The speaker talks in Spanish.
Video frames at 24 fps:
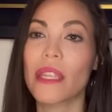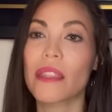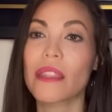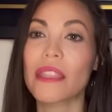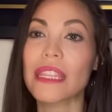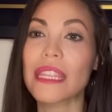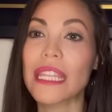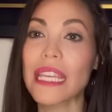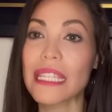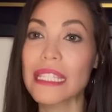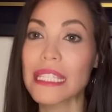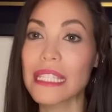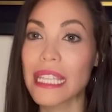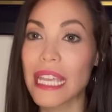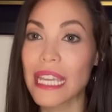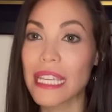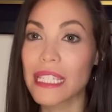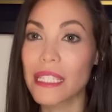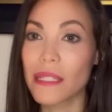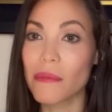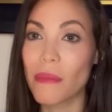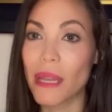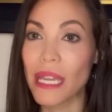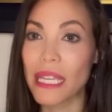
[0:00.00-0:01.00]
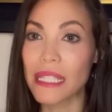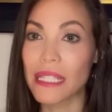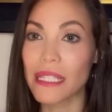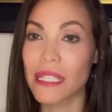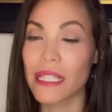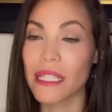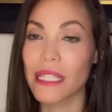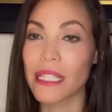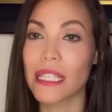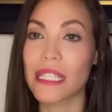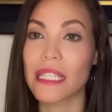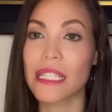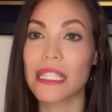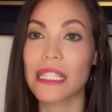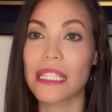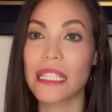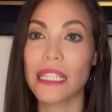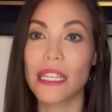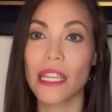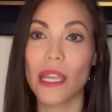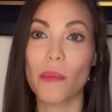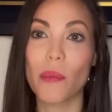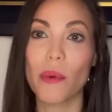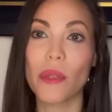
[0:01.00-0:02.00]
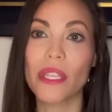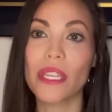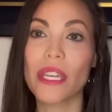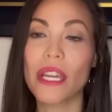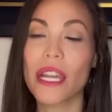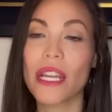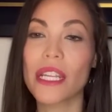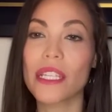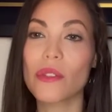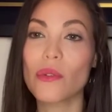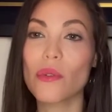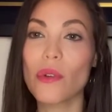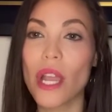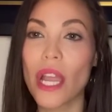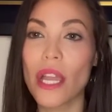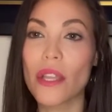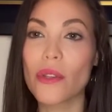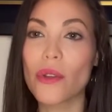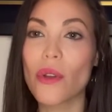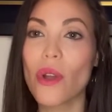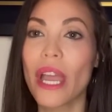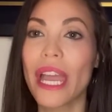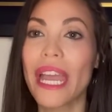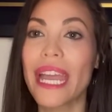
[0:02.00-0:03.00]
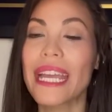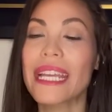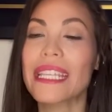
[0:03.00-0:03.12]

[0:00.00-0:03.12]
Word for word: de seis meses, es decir, que puede llegar hasta un año,